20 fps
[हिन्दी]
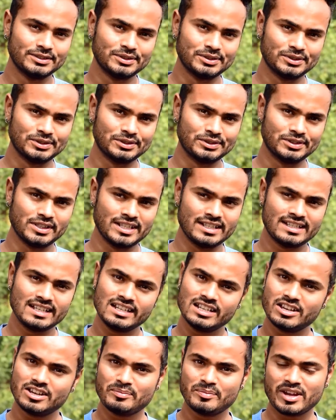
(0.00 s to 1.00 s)
तो
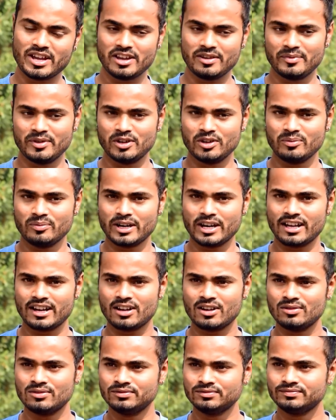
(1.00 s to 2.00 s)
इसीलिए मैं वीडियो बना
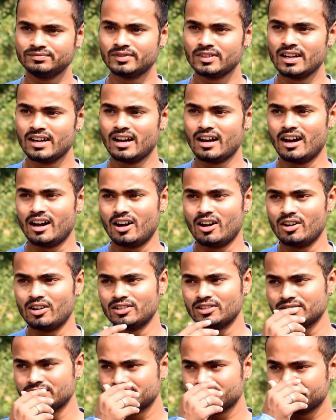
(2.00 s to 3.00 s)
रहा हूँ
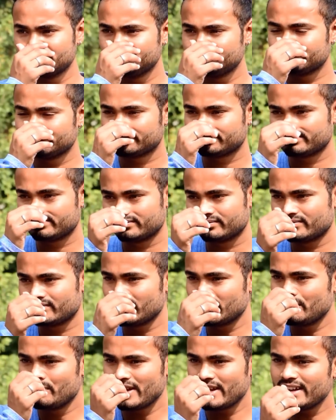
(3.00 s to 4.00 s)
और
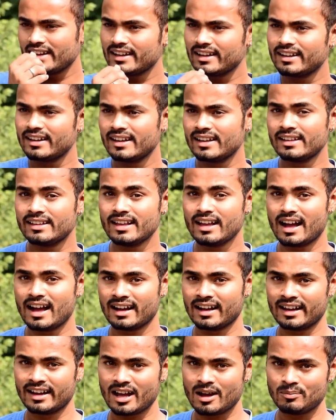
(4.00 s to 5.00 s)
मेरा कहना है कि
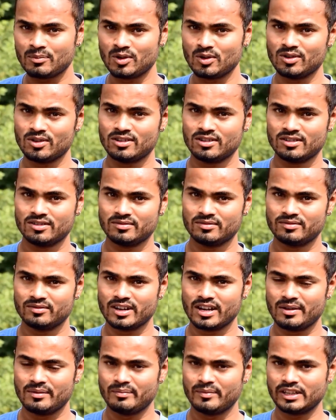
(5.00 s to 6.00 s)
अगर आप लोग
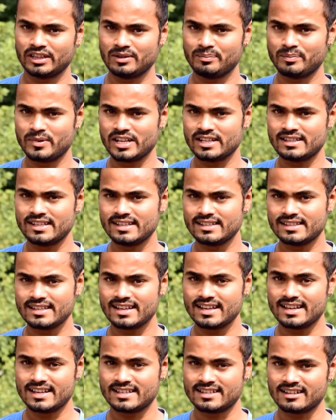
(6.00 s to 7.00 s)
मतलब बेसिक
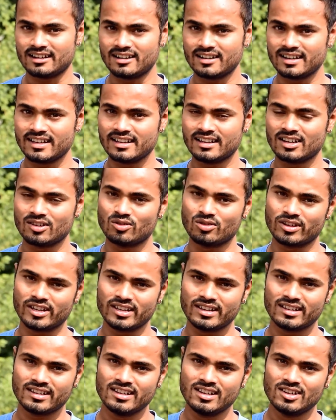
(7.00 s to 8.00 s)
से स्टार्ट नहीं
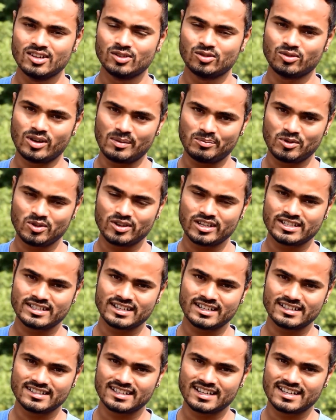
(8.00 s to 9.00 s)
करोगे तो आप लोग
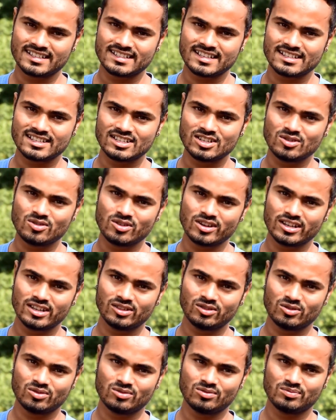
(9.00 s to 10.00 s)
स्टंट कैसे
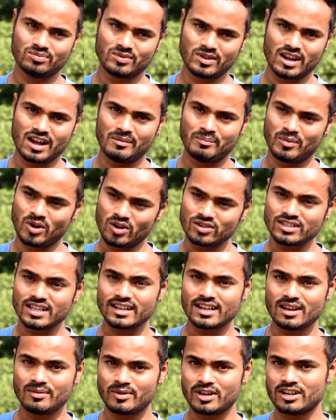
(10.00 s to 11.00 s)
सीखोगे तो बहुत
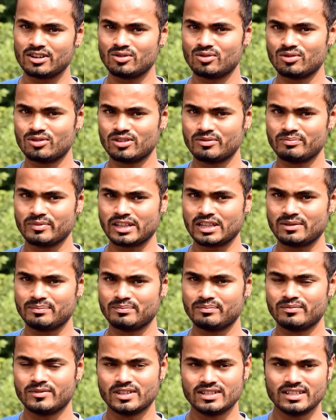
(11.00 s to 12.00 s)
सारे हमारे लोगों ने
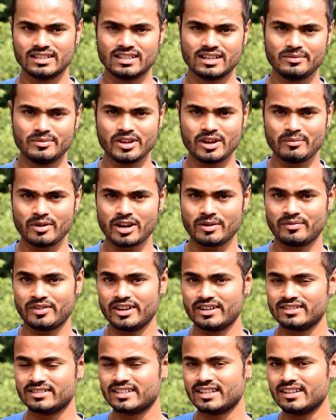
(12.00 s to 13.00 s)
मतलब जितने भी हमारे
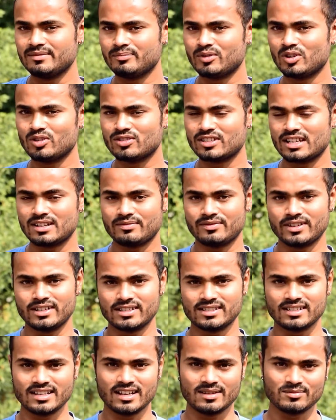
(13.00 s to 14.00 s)
फ्रेंड्स हैं बहुत सारे
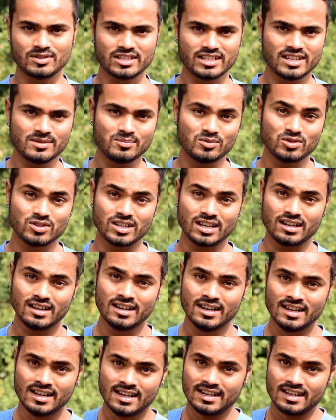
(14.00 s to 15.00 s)
फ्रेंड्स ने हमसे ये पूछा
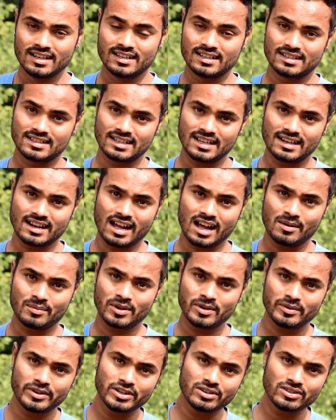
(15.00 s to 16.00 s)
कि सर
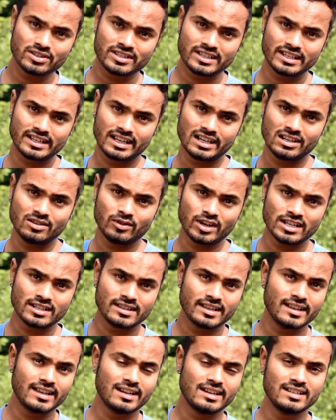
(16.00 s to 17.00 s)
आपकी वीडियो सीरियली वाइज
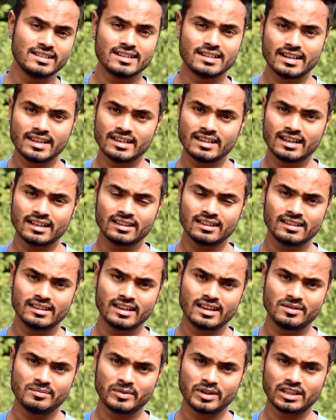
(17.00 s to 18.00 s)
सीरियली से नहीं
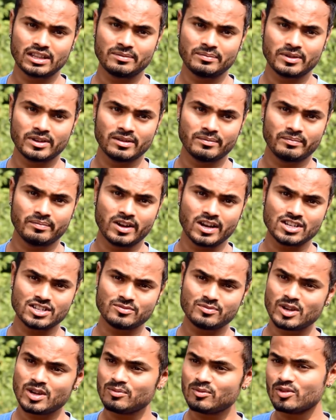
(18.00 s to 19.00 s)
आती है मतलब
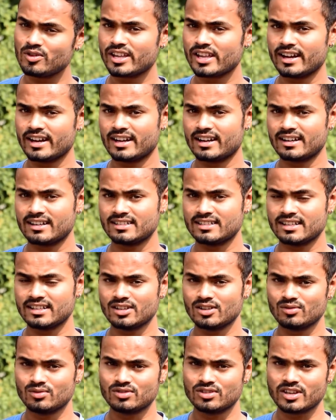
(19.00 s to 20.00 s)
फर्स्ट में हमको क्या करना
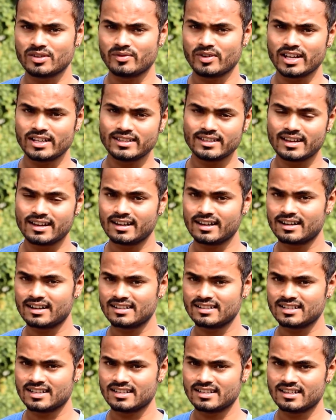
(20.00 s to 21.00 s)
चाहिए उसके बाद क्या
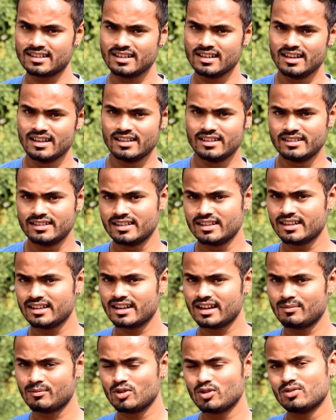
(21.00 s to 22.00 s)
करना चाहिए
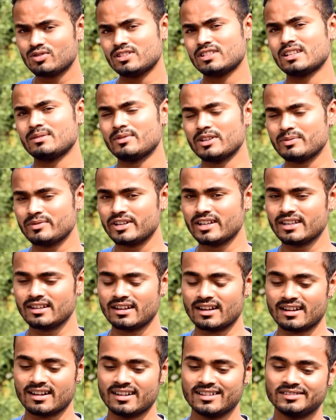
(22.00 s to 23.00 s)
ये हम लोग को समझ में
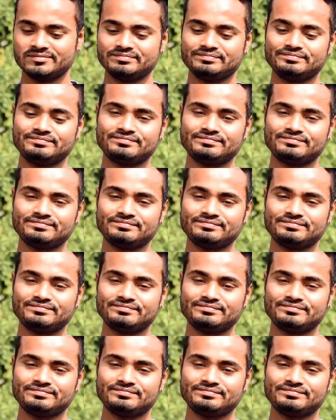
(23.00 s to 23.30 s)
नहीं आ रहा है